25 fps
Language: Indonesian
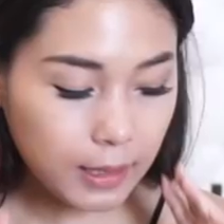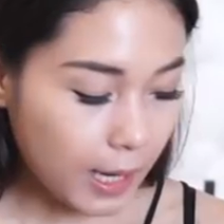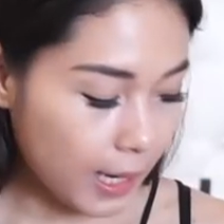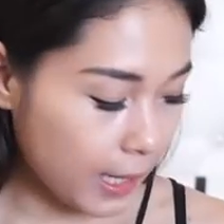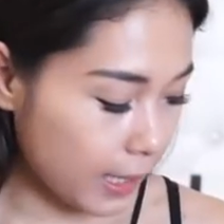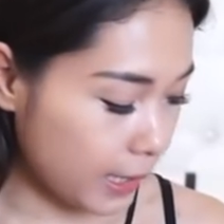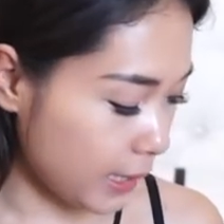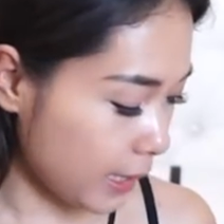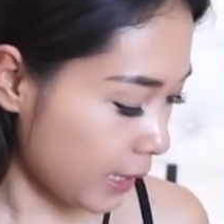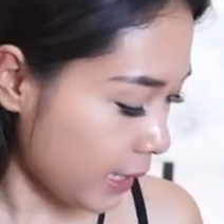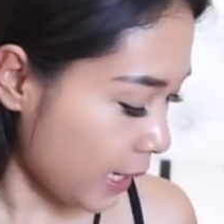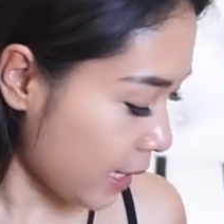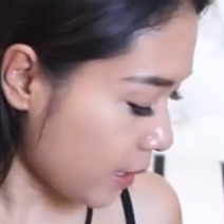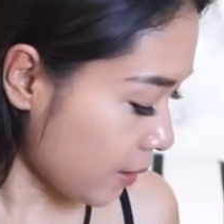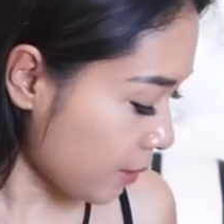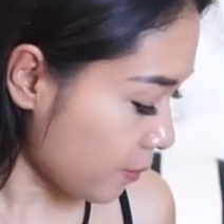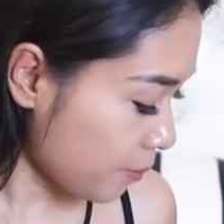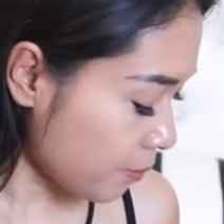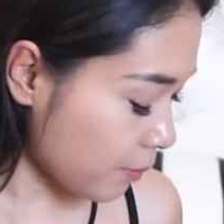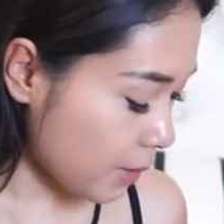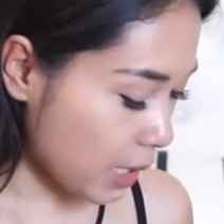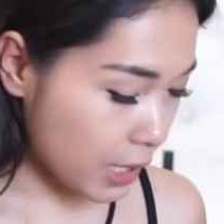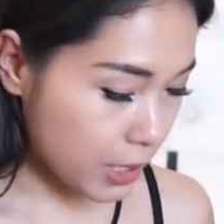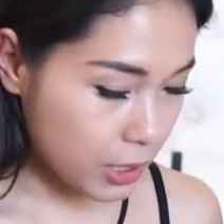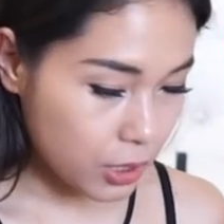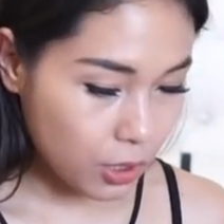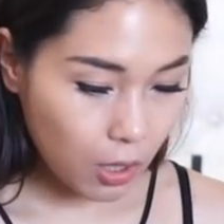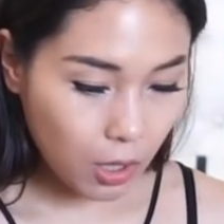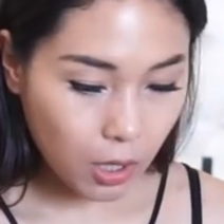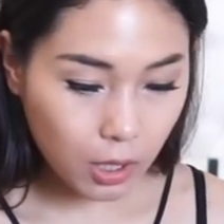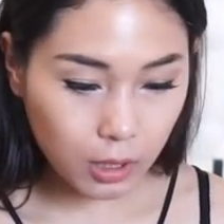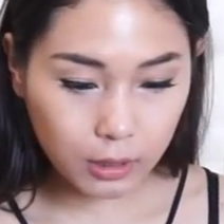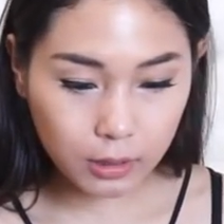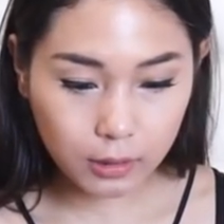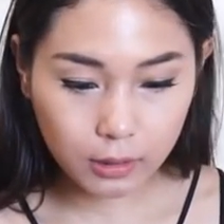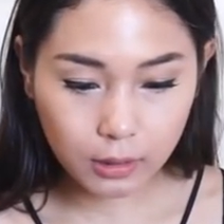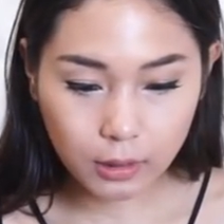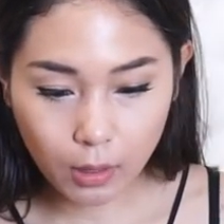Nah ini kan blush
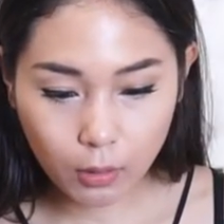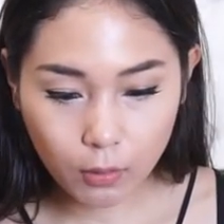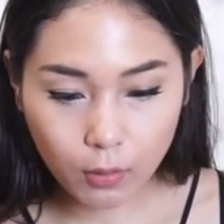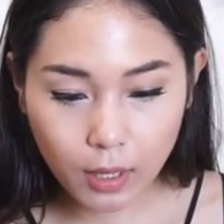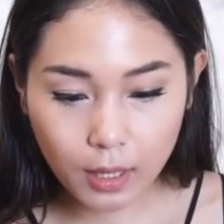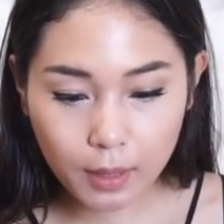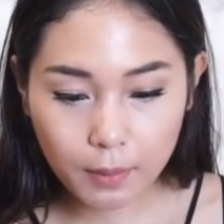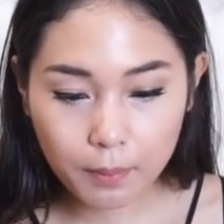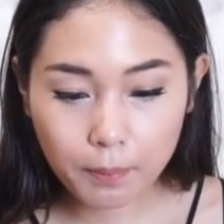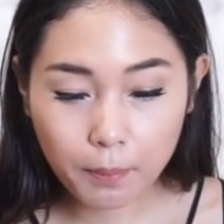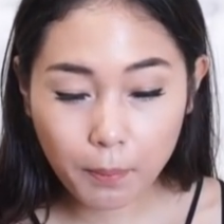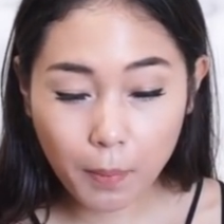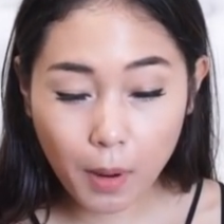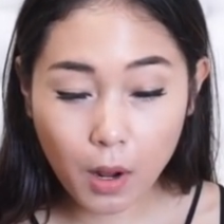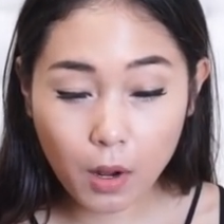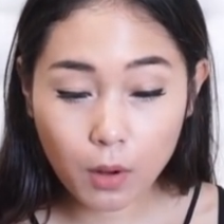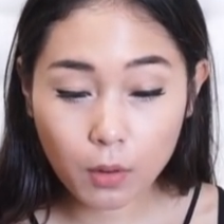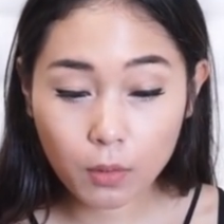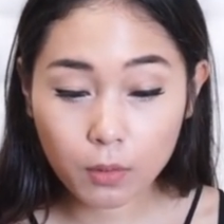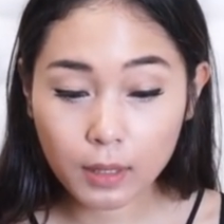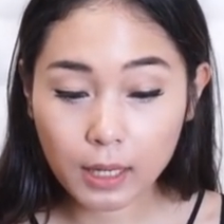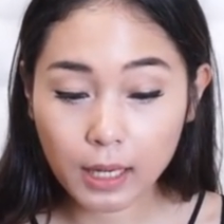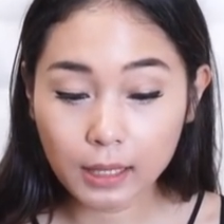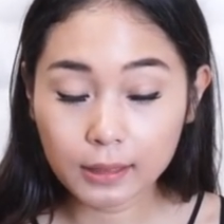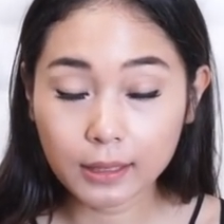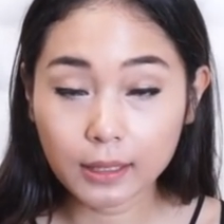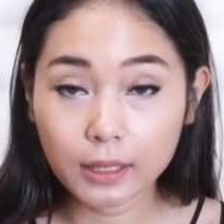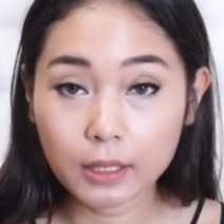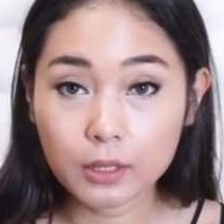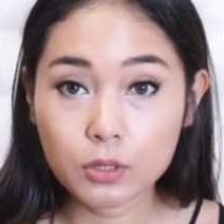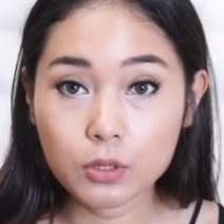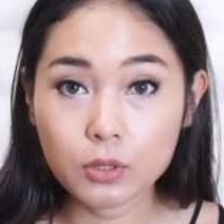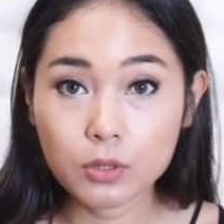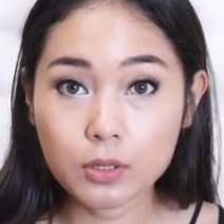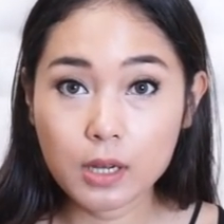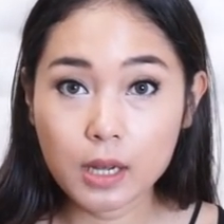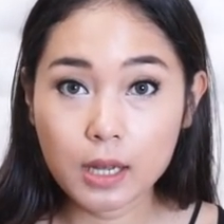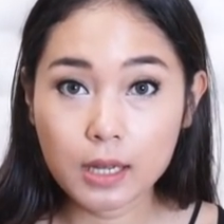on, aku kan mau
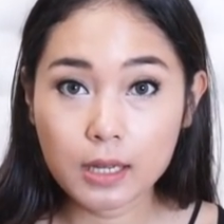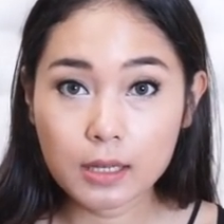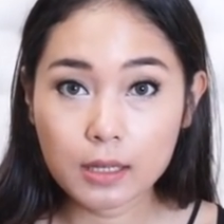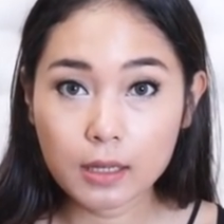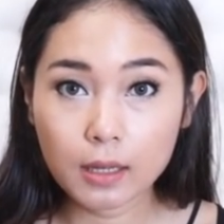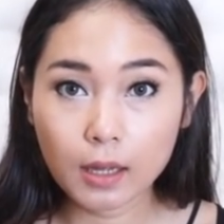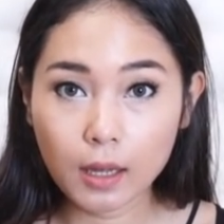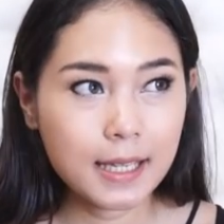kelihatannya juga